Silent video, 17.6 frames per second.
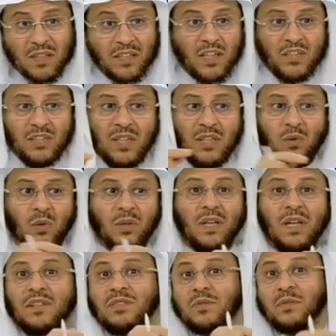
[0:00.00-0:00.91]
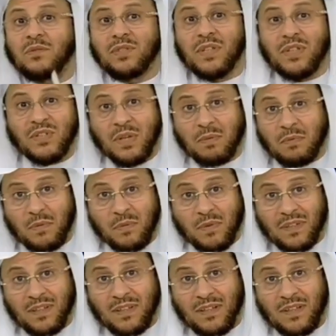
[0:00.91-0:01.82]
يجعله الله عز وجل
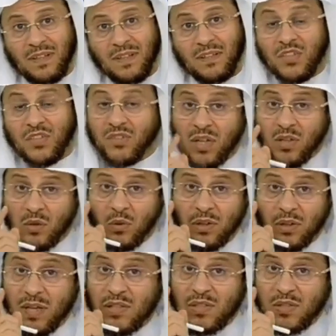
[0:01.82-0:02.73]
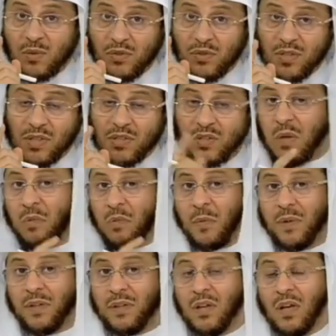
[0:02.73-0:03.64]
سببا يجعله الله عز وجل
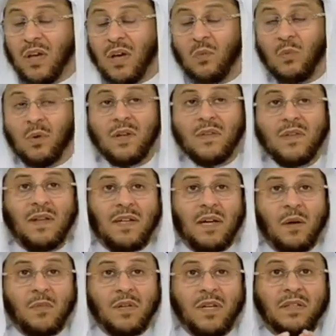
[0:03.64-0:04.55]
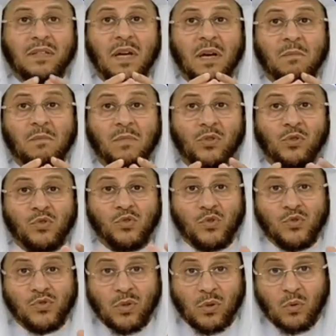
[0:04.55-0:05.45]
سببا ولذلك من يتامل
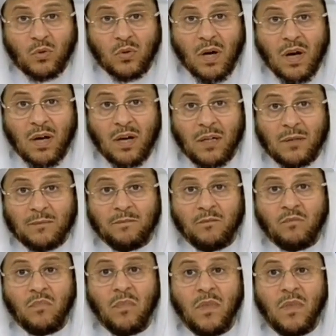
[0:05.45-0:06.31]
نصوص القران